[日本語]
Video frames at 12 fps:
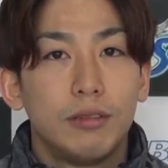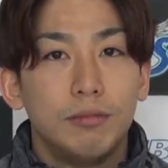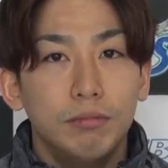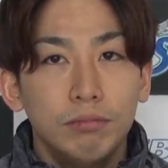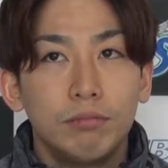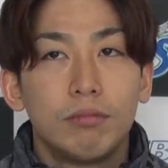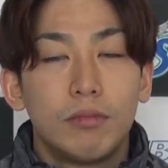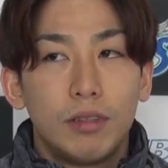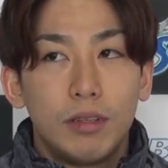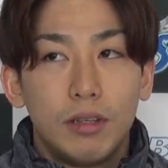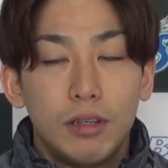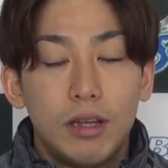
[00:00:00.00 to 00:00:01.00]
ね、ね、
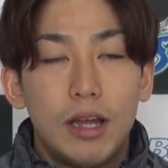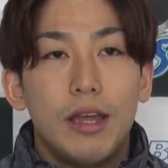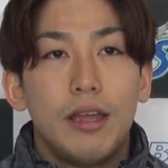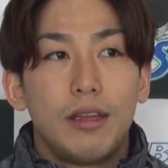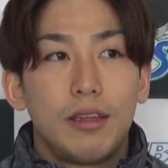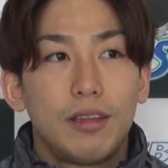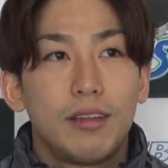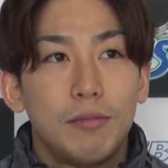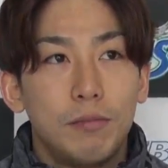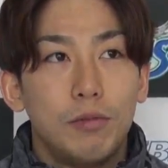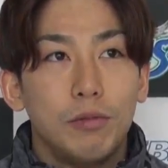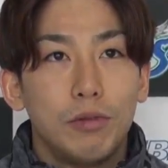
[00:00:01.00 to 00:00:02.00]
は
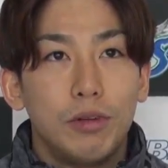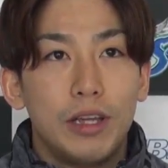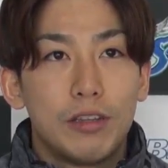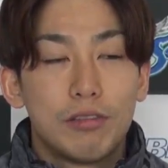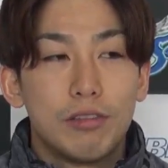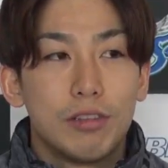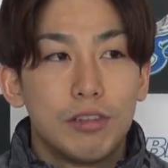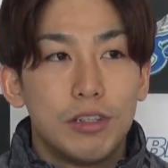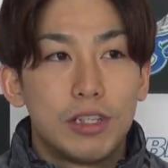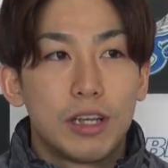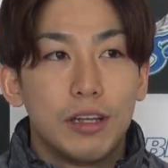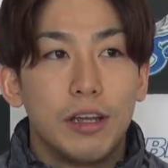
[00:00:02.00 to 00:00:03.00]
いもう本当練習する
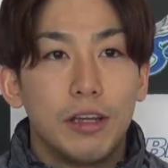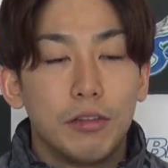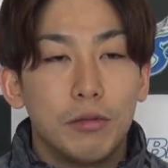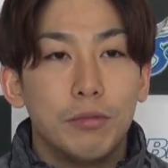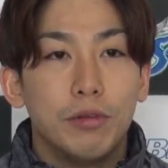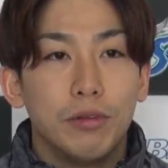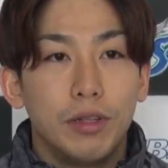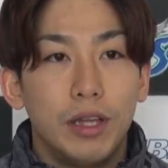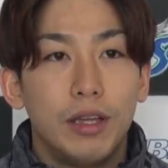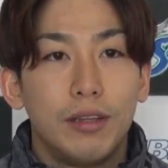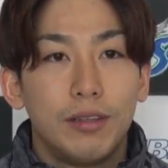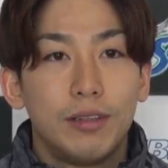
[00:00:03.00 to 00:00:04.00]
しかないと思うので、
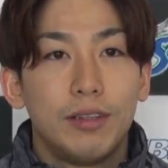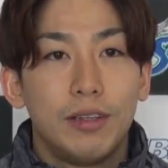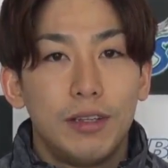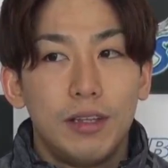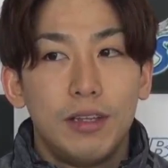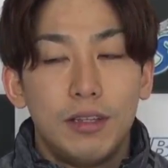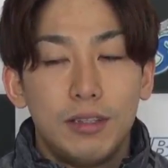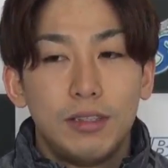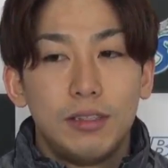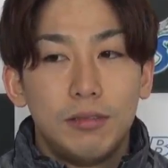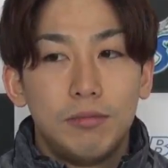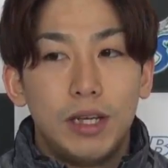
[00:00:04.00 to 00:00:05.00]
うん、
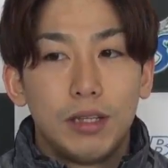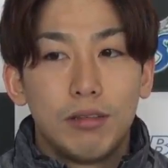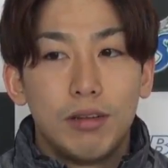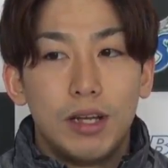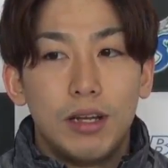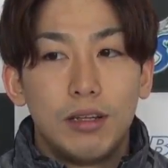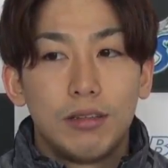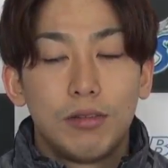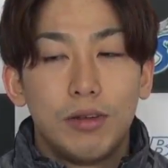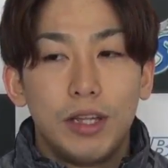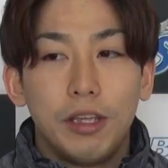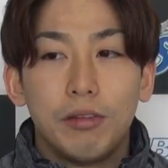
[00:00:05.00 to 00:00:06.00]
あとは
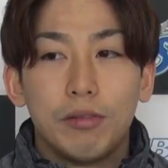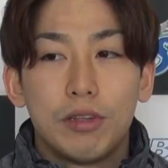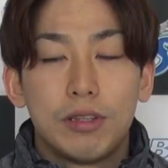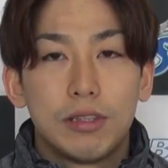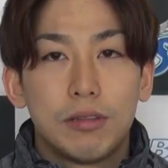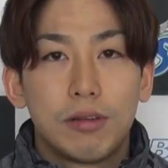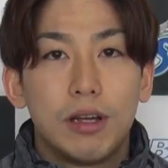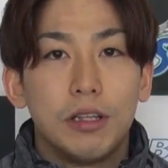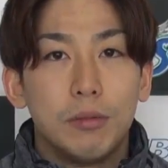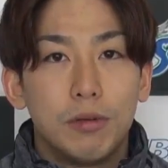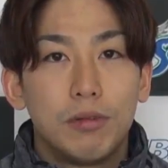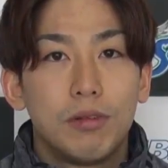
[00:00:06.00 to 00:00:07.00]
トレーニングの質とか
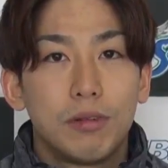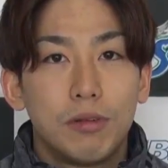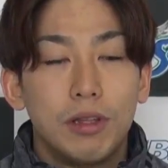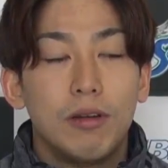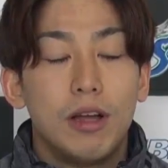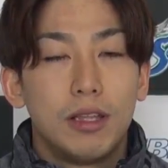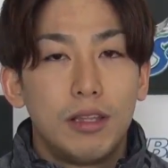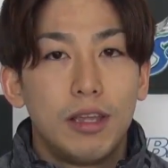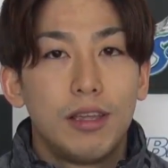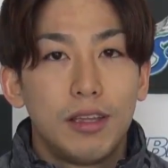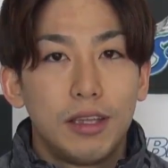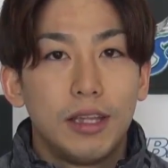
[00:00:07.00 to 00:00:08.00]
にもこだわって
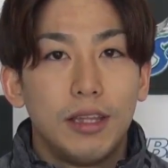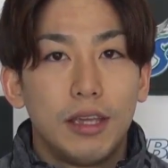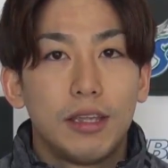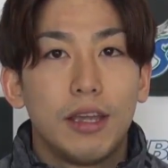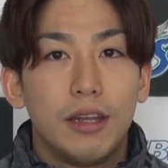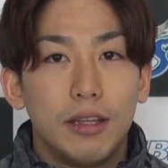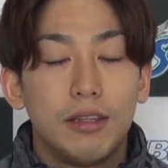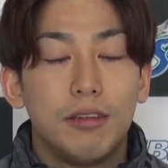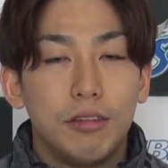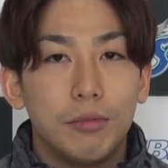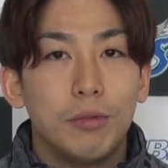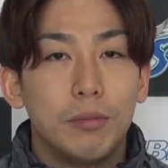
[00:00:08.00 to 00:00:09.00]
やっていきたいなって
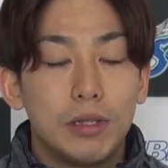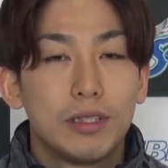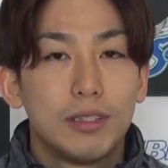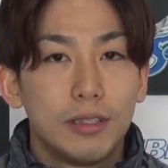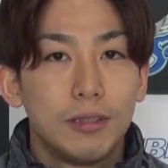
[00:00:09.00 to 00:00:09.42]
いうふうに思います、うん